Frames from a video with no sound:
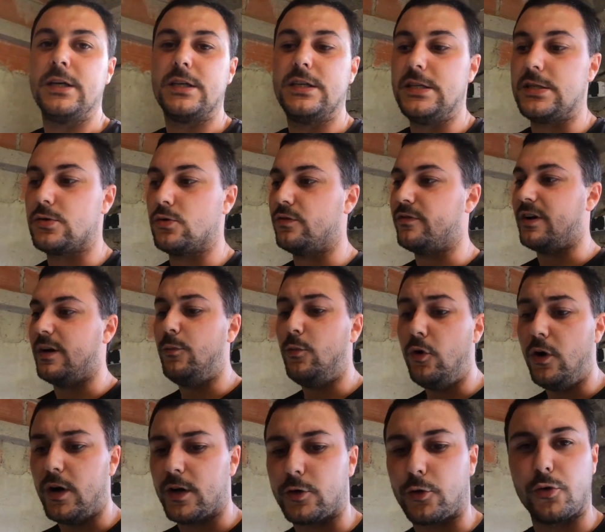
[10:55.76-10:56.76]
qui sont
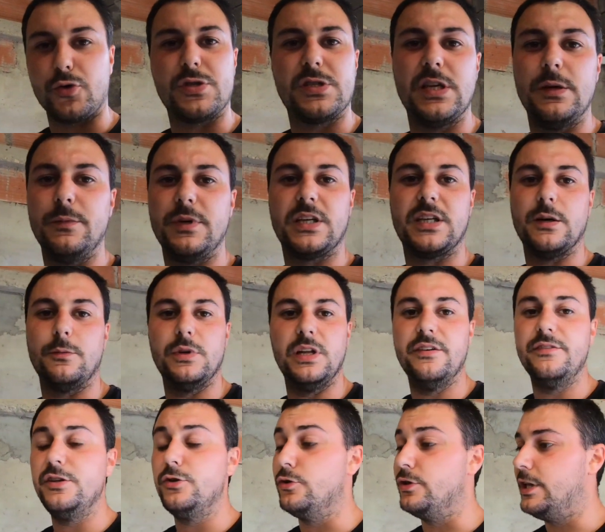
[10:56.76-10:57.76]
vraiment incrustés, mais qui à mon
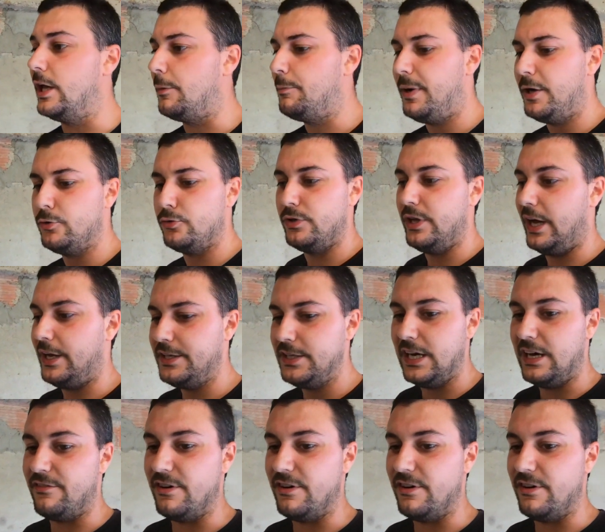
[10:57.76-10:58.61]
avis ne datent pas du dernier